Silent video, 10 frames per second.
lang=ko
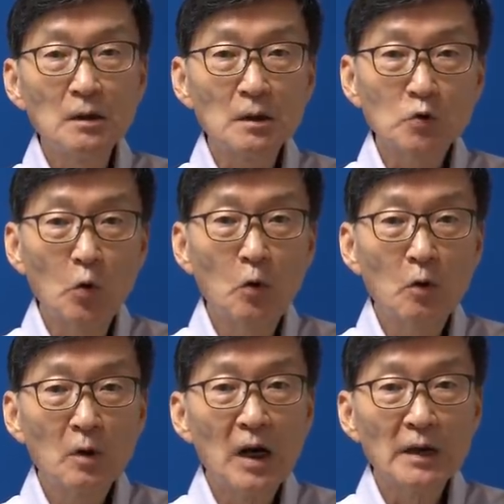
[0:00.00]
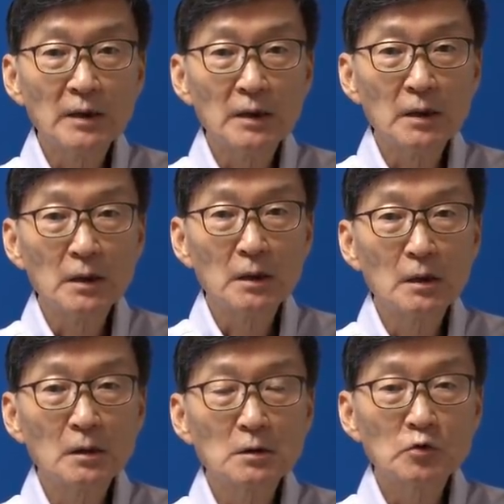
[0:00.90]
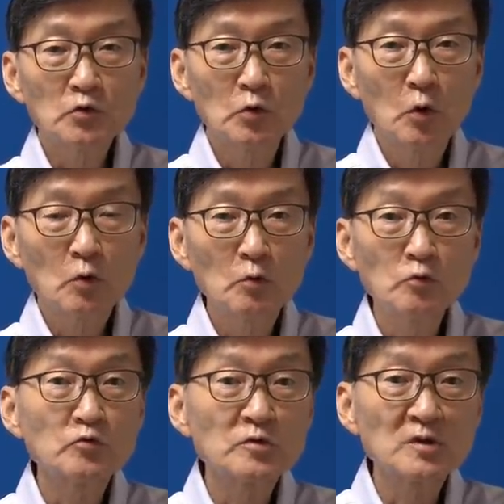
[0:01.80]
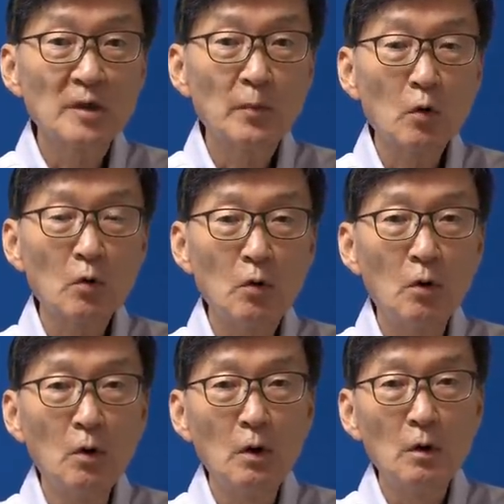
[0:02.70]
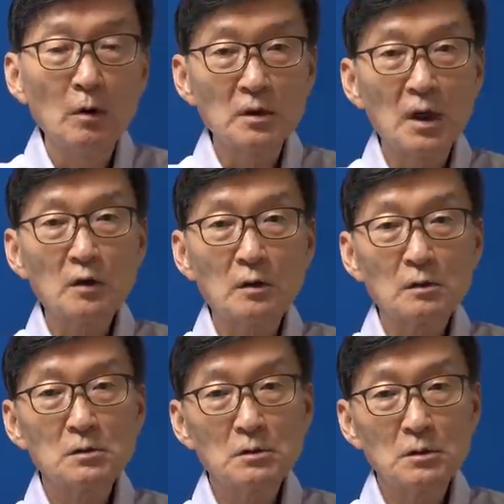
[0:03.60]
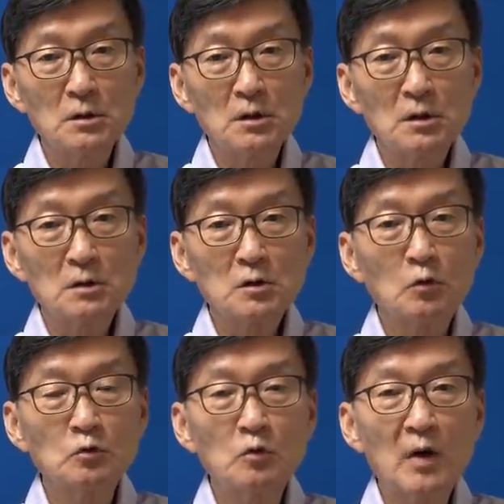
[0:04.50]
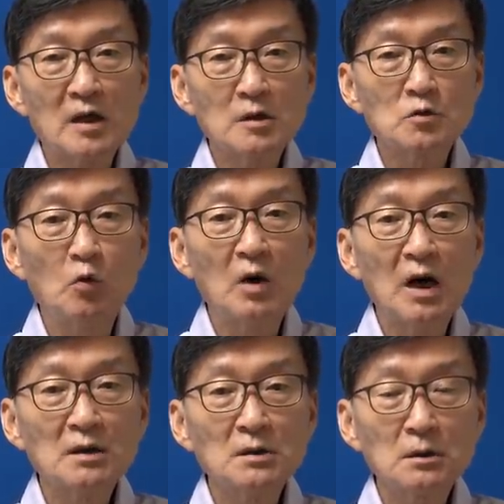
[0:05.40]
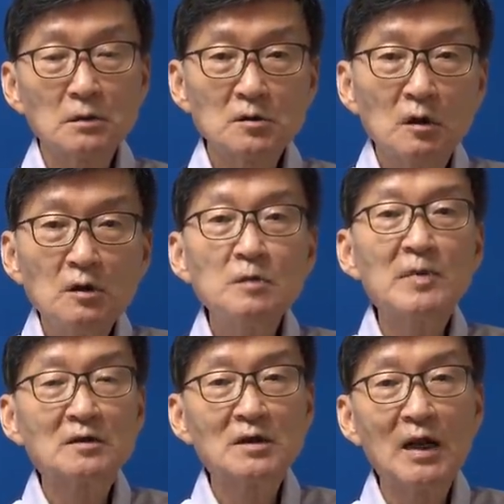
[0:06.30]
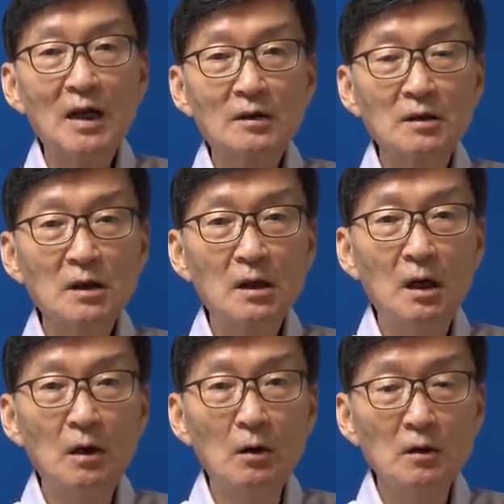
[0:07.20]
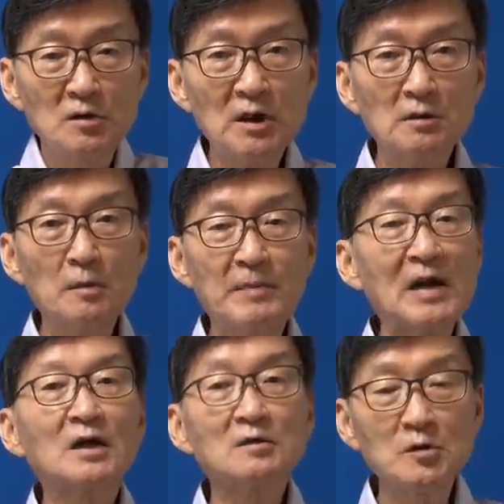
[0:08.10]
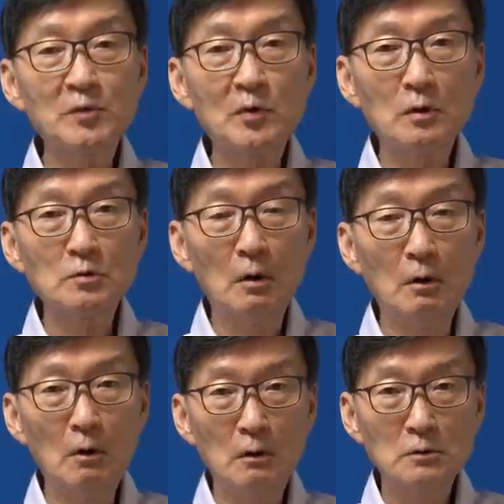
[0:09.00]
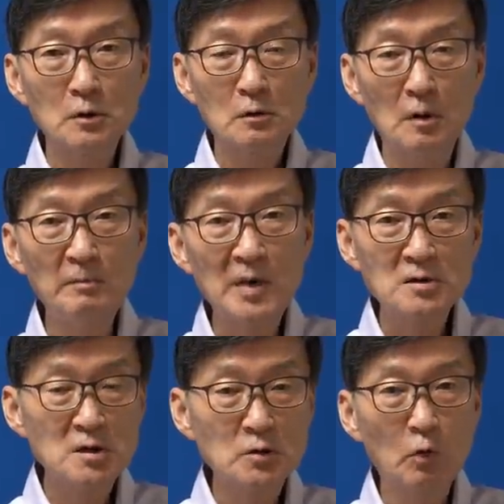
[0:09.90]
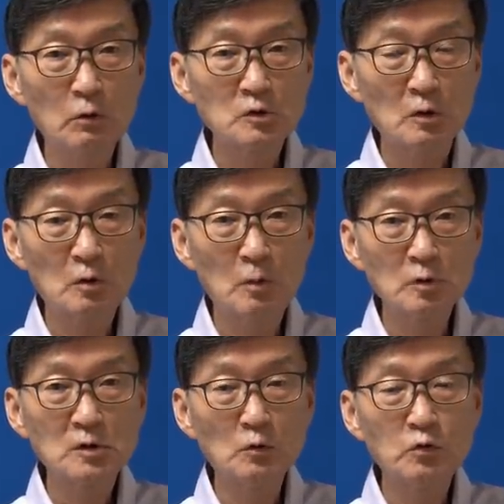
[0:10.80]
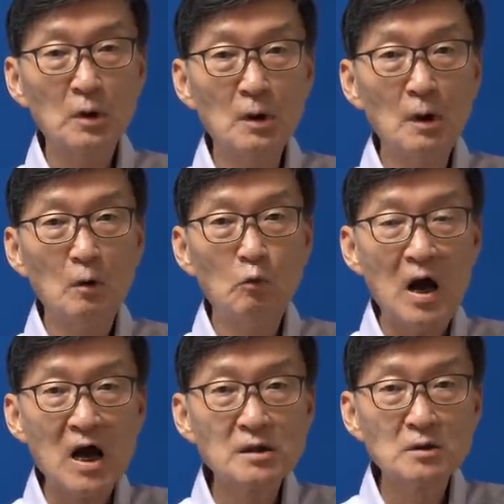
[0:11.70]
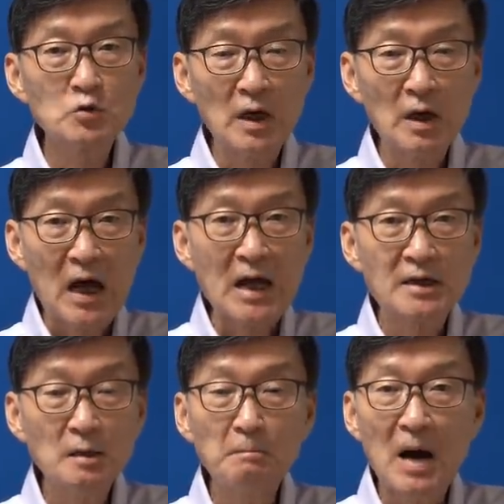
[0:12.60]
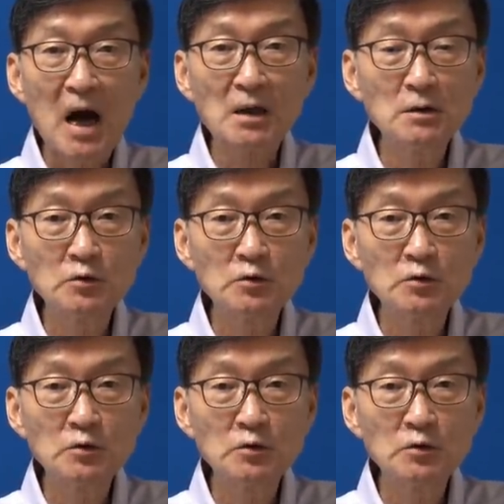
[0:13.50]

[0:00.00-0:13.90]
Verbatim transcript: 동호가 이 흉노를 우습게 보고 야그 이 선우 왕이 좋아하는 천리마를 달라 그러니까 신하들이 발칵 뒤집힌 거죠. 저 건방진 동호 처럼 어떻게 우리 왕이 아끼는 말을